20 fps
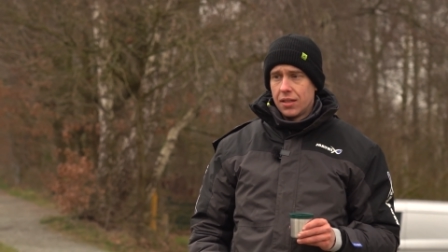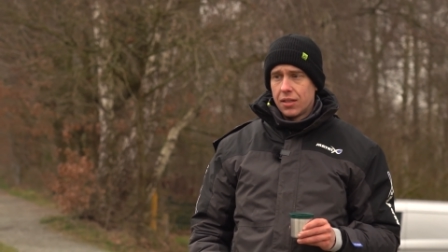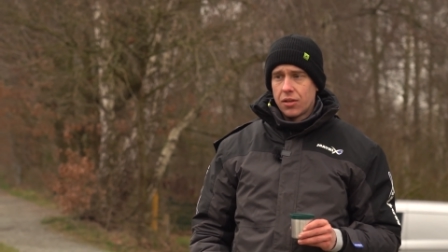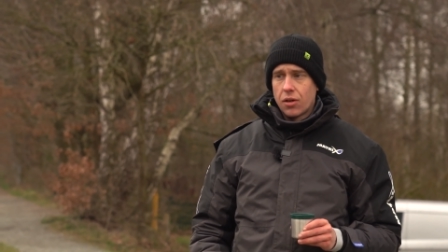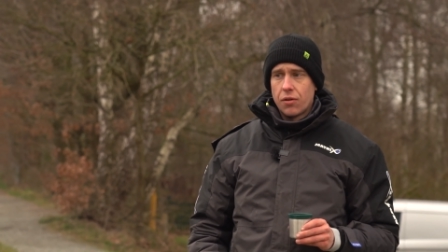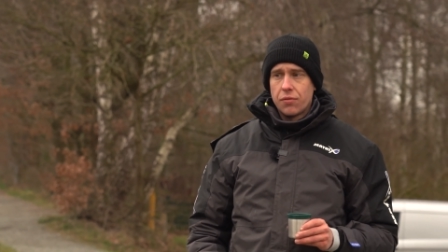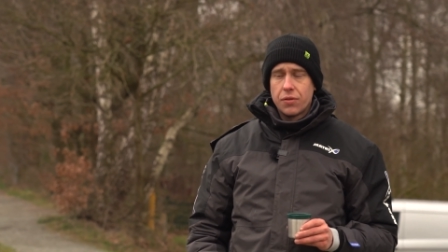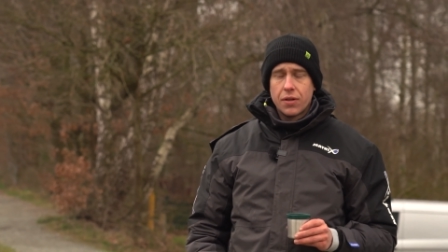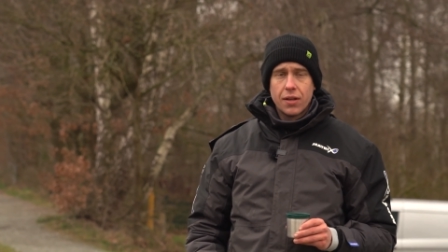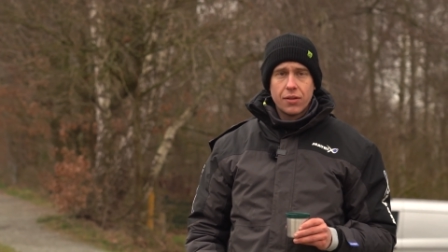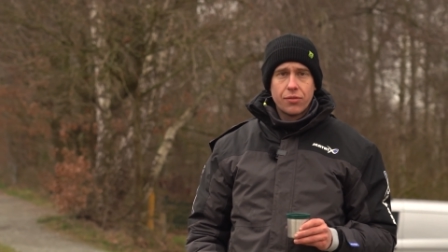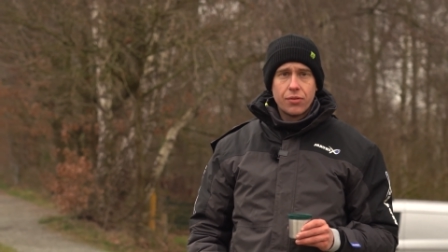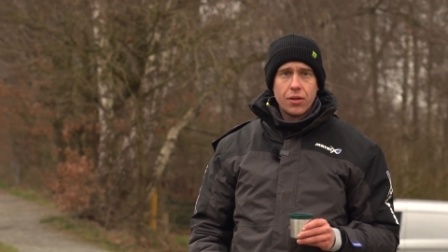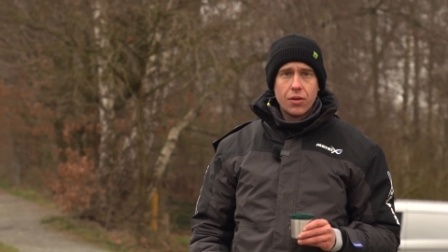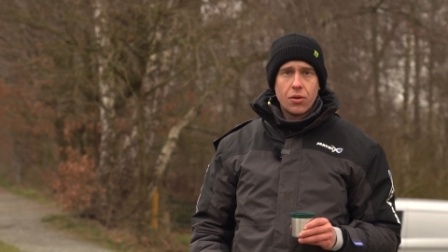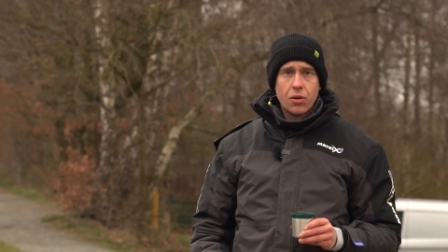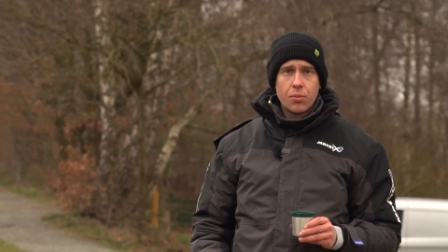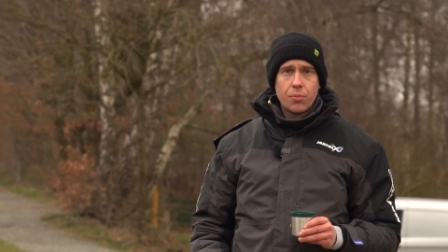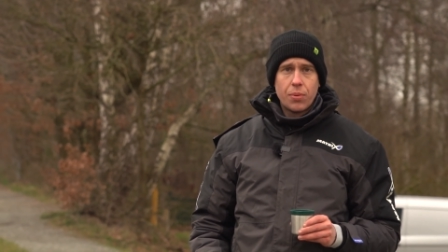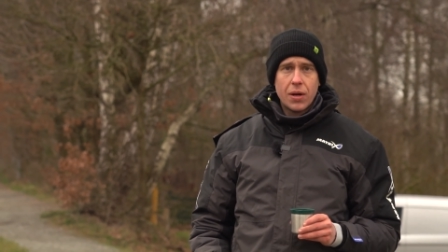Ich hoffe, dass wir
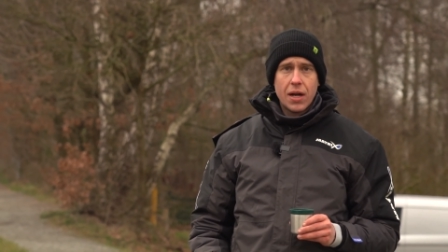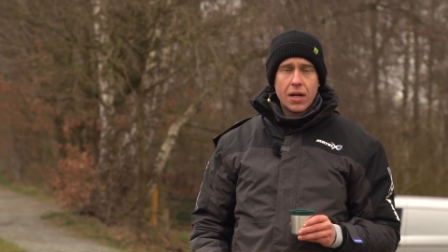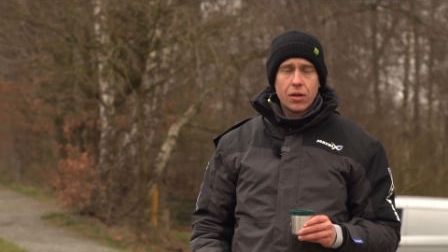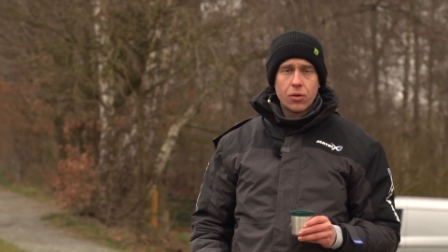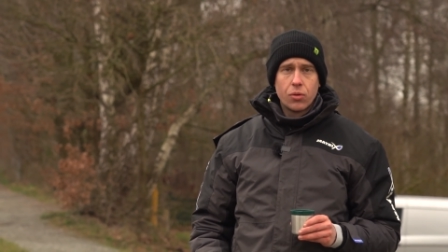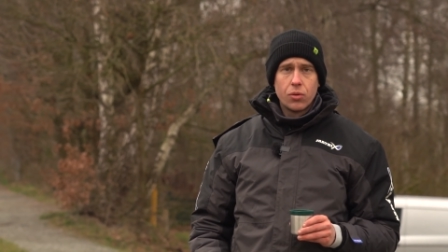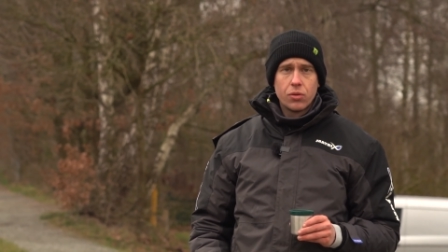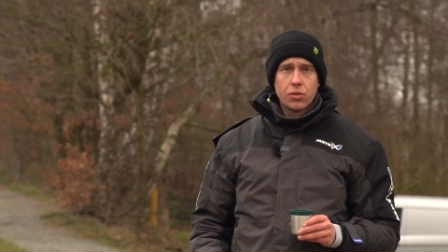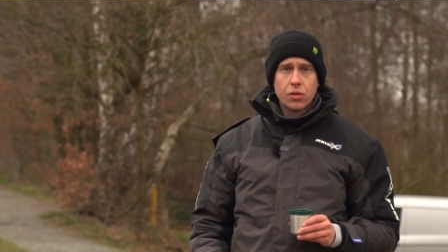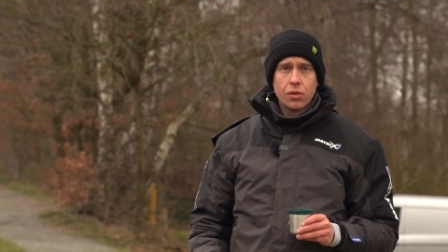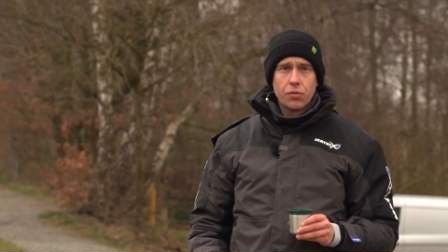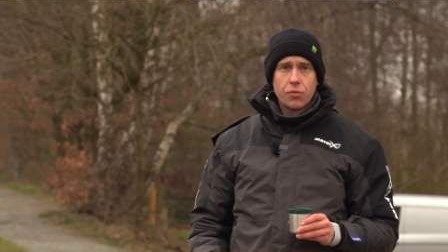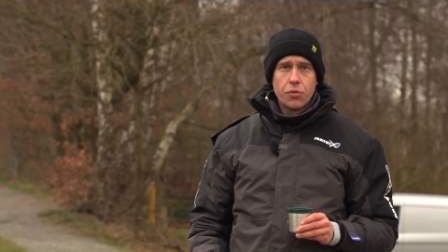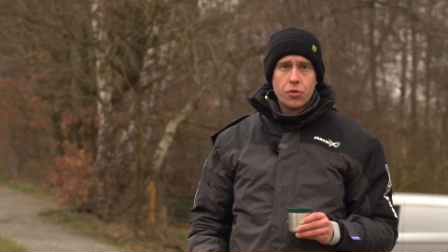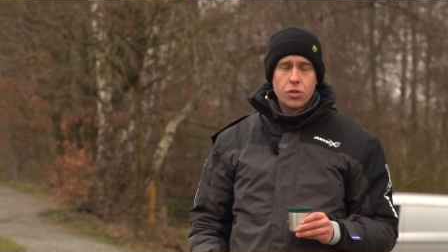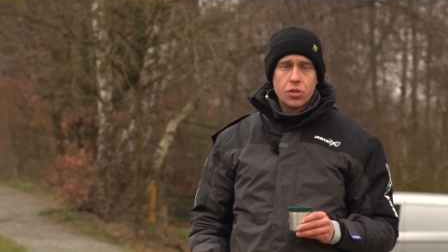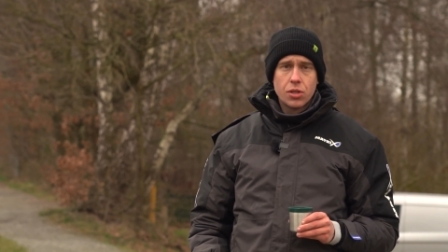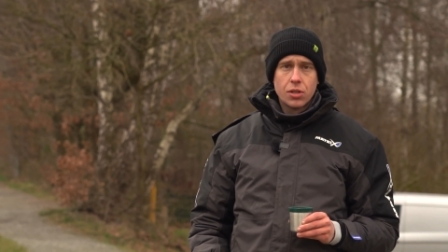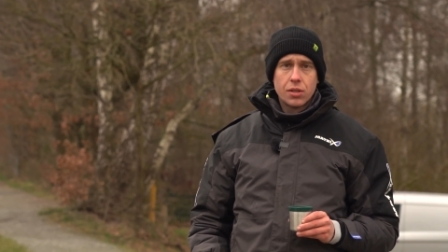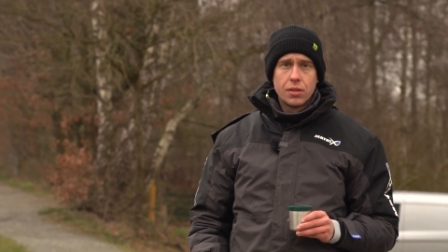noch ein paar größere
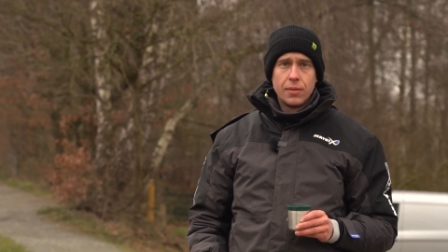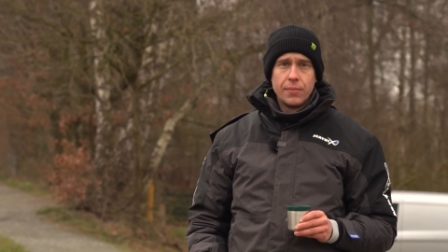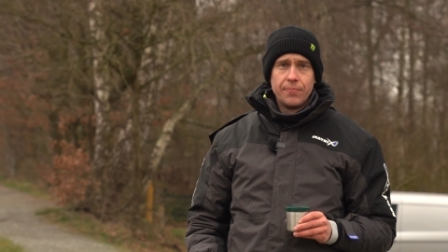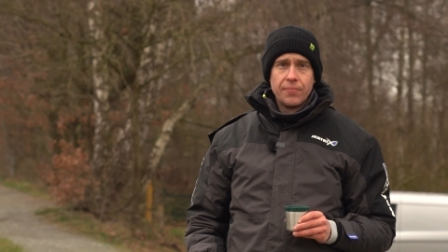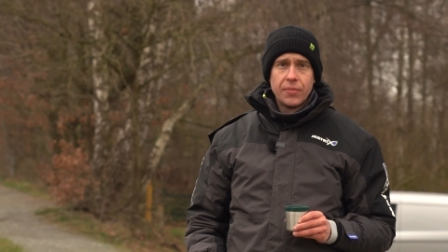Fische